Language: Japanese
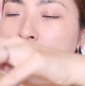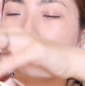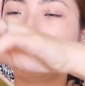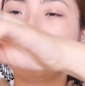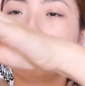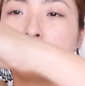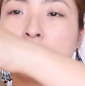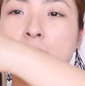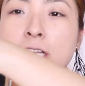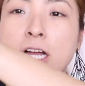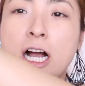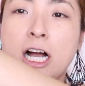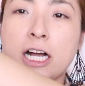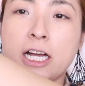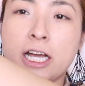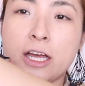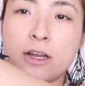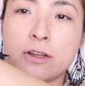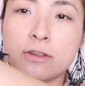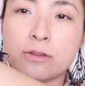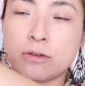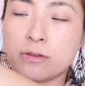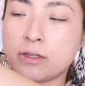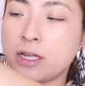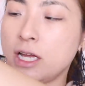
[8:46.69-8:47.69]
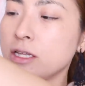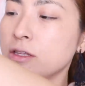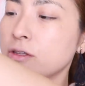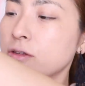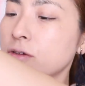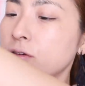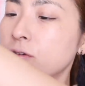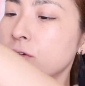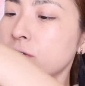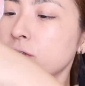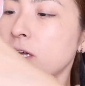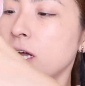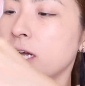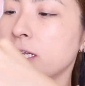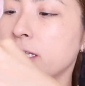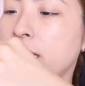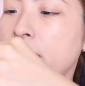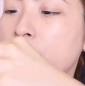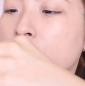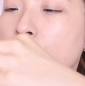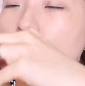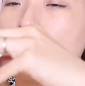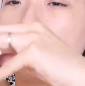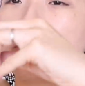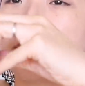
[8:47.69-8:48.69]
こういった開けると何のことは
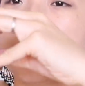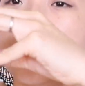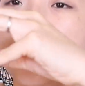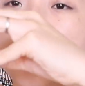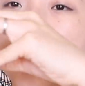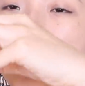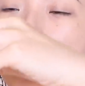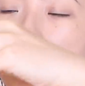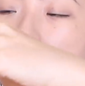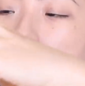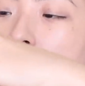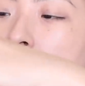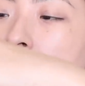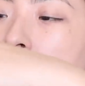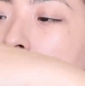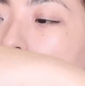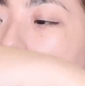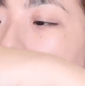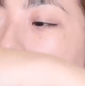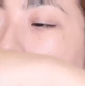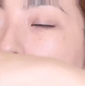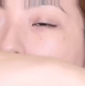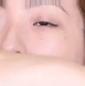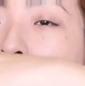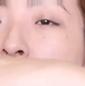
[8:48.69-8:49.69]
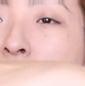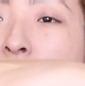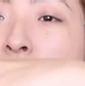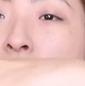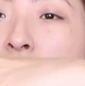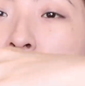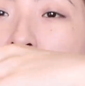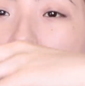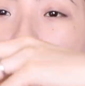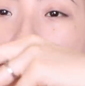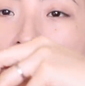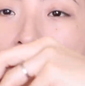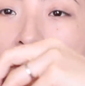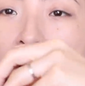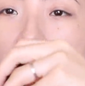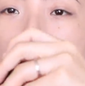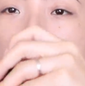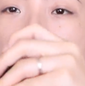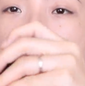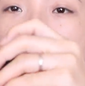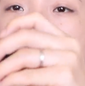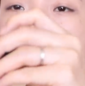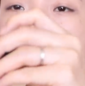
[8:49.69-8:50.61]
ないここにねあのクロスが